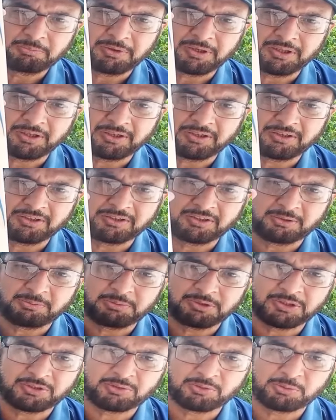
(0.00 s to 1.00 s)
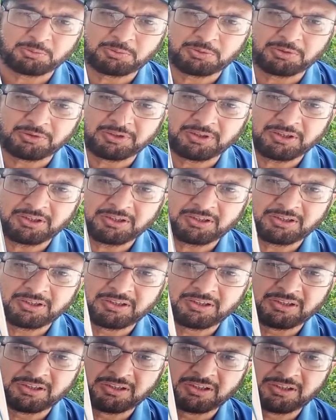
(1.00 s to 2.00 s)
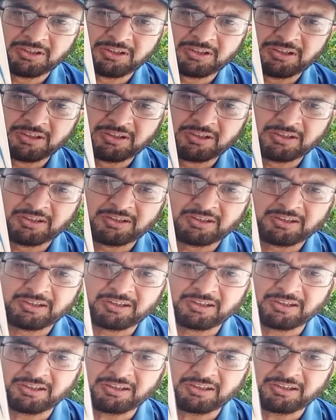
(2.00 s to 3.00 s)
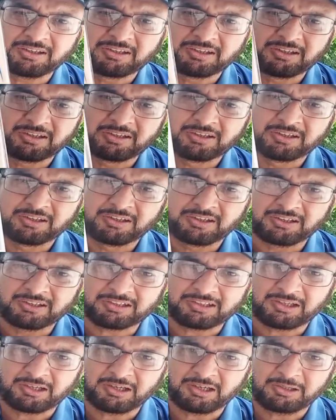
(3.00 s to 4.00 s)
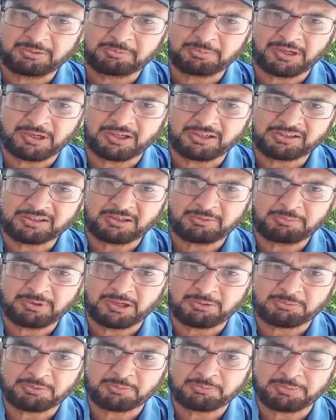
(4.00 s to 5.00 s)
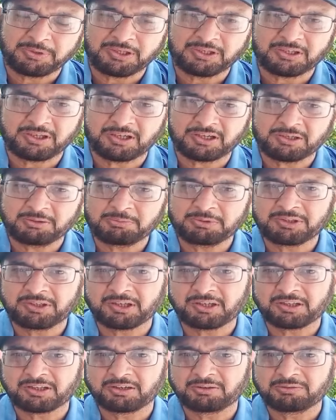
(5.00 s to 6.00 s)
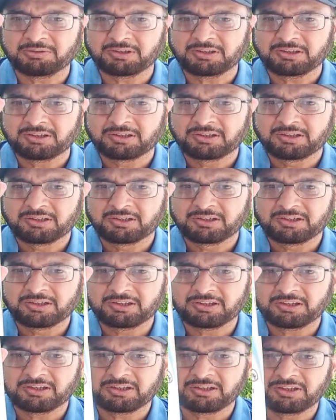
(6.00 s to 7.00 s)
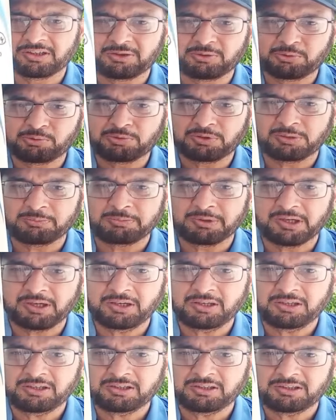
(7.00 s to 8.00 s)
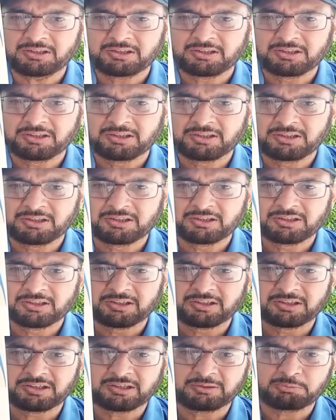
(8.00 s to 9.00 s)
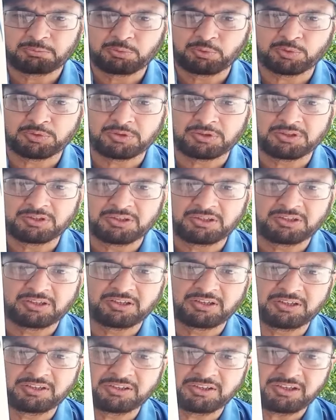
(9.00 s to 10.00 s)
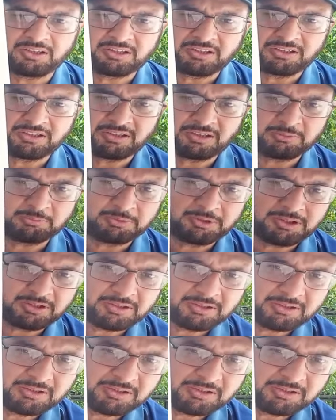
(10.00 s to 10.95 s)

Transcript: प्लेयर एडिशन भी इसको बोलते हैं ठीक है इसका इन बैट्स का मैं आपको पिंक करके भी चेक कराऊंगा ठीक है ग्रेड टू के बैट हैं ये ठीक है बहुत अच्छी ग्रेन्स हैं इनके सामने